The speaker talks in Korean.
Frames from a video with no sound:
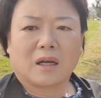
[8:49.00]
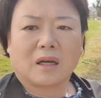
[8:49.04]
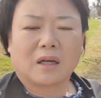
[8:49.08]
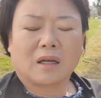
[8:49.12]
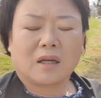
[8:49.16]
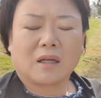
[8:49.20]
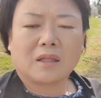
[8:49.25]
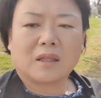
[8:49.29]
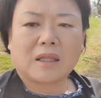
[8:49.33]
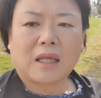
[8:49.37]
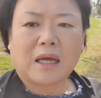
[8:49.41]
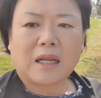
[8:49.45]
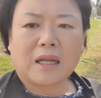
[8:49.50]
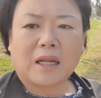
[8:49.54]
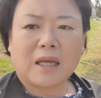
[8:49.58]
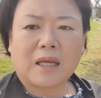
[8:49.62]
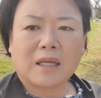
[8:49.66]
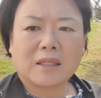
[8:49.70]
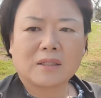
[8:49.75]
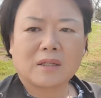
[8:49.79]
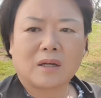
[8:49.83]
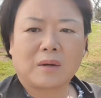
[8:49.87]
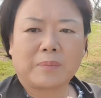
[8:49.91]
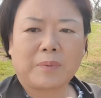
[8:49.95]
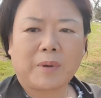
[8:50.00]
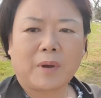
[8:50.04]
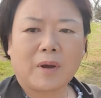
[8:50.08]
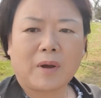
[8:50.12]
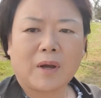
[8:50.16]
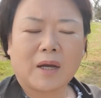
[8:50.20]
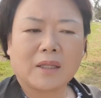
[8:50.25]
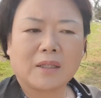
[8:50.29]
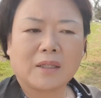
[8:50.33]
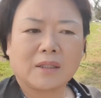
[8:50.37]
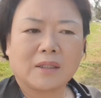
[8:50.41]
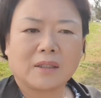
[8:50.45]
예, 나라에서
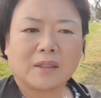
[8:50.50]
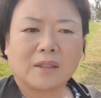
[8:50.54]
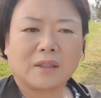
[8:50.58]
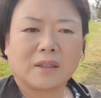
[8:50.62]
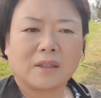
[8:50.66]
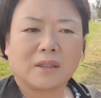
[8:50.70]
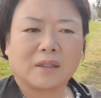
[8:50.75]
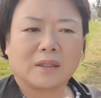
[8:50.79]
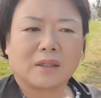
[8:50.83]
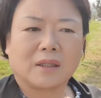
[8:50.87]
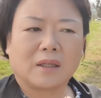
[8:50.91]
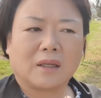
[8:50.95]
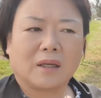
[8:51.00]
평가는